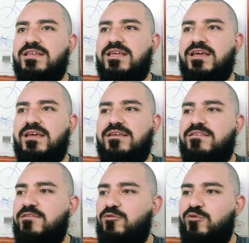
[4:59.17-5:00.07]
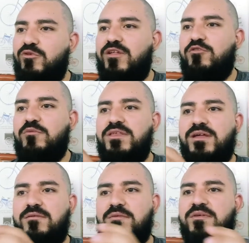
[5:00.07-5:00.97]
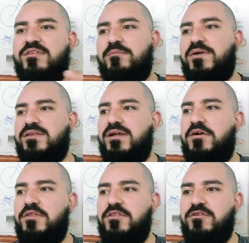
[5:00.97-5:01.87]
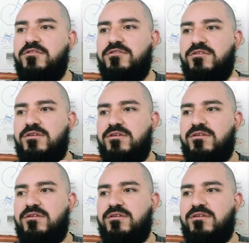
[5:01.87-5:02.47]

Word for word: que si tú toda tu vida vives apartado de Dios,